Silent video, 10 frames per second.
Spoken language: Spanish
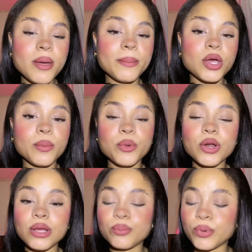Pero
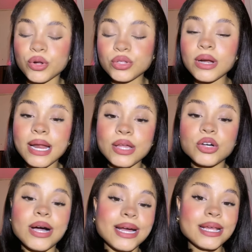por, por otro
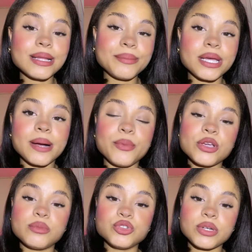lado, Ana también
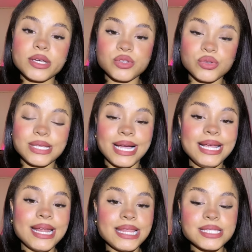apoya mucho a Jesús
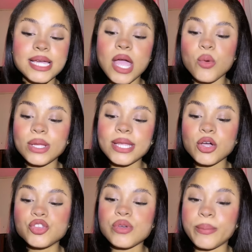y le dice que cuente
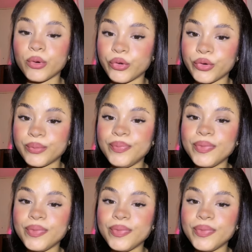con su apoyo.